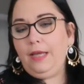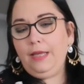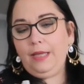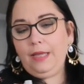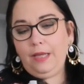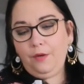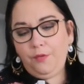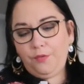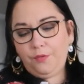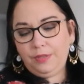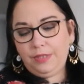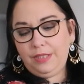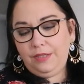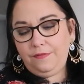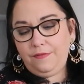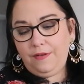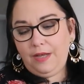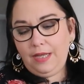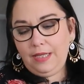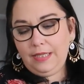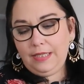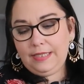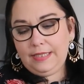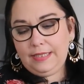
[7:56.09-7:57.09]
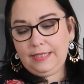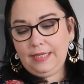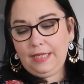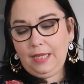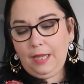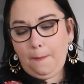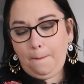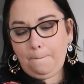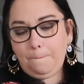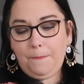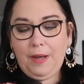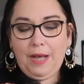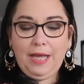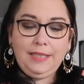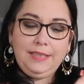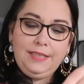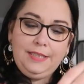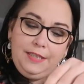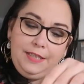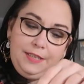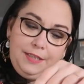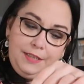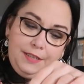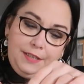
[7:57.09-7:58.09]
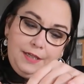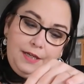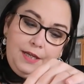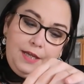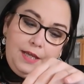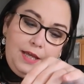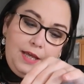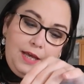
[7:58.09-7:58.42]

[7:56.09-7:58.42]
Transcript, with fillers: et on y va. C'est parti.